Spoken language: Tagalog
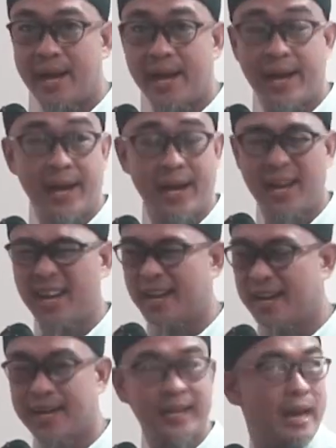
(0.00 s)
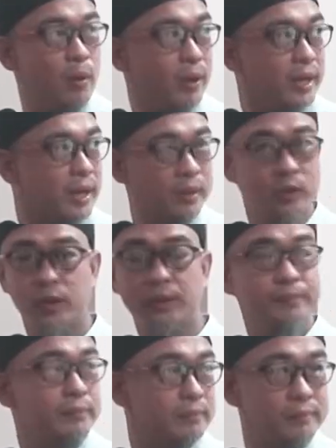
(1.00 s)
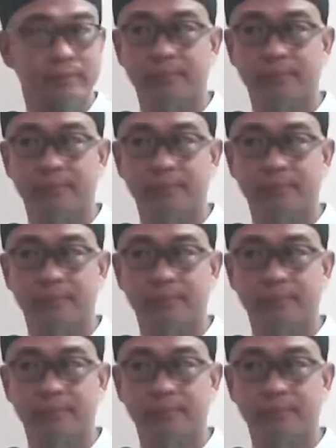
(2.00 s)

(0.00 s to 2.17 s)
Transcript: uh, ah, awag na natoy